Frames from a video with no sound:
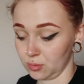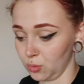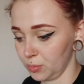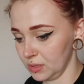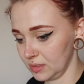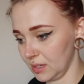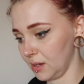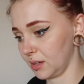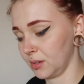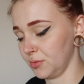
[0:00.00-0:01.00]
Also Tobi ist
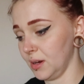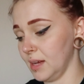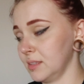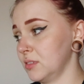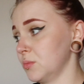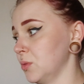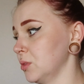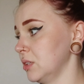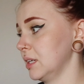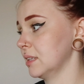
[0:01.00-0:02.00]
ja gefahren zum
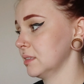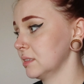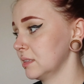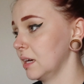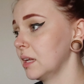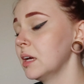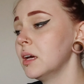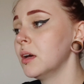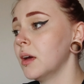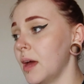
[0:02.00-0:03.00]
Glück die ganze Zeit.
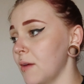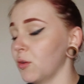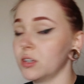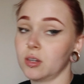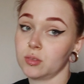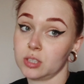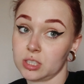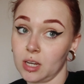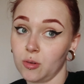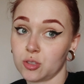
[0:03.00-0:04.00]
Er wollte auch
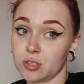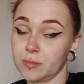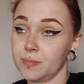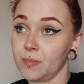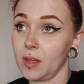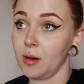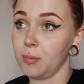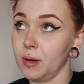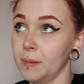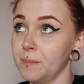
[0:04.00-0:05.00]
nicht tauschen,
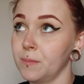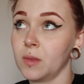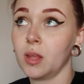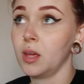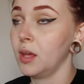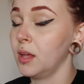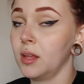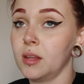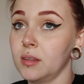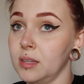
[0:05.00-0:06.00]
aber
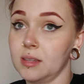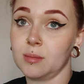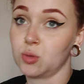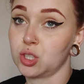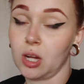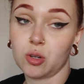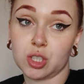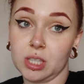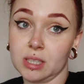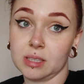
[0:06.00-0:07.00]
das im
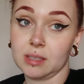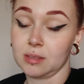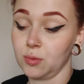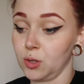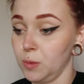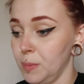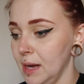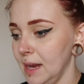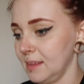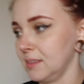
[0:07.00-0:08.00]
Stau stehen ist wirklich
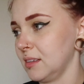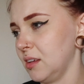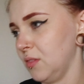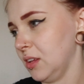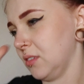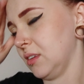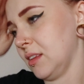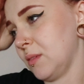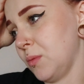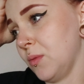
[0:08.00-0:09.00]
belastend gewesen.
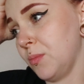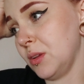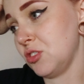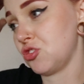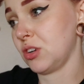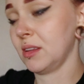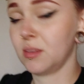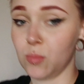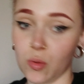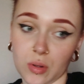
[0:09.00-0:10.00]
Jetzt bin ich
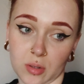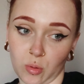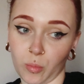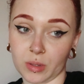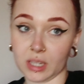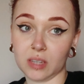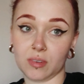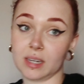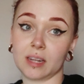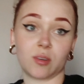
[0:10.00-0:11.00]
ganz müde, Tobi
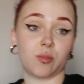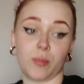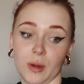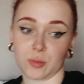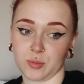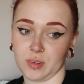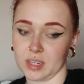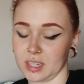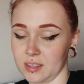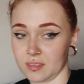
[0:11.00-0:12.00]
nicht, weil der noch
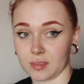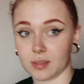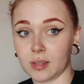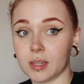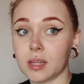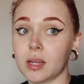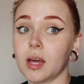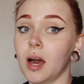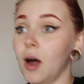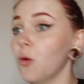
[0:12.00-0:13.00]
Autofahren ganz
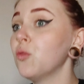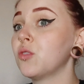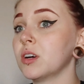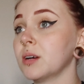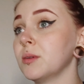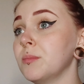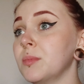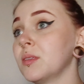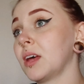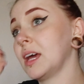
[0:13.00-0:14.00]

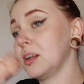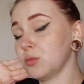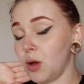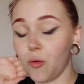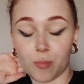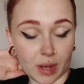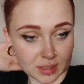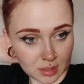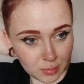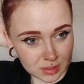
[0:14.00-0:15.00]
aufgeregt und
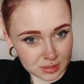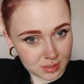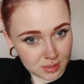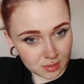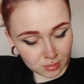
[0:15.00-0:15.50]
aufmerksam ist.